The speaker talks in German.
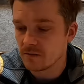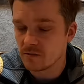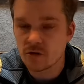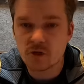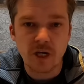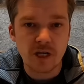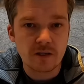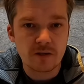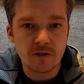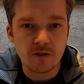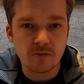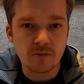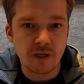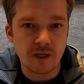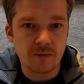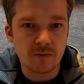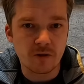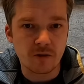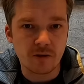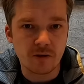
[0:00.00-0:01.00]
checkt die
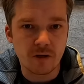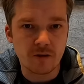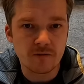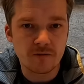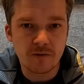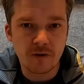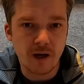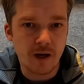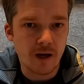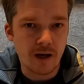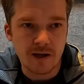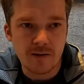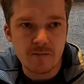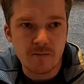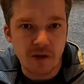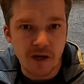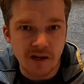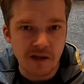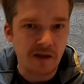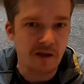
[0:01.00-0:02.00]
Umgebung auf
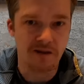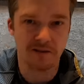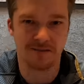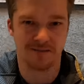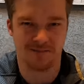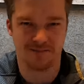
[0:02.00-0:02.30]
Einbrecher.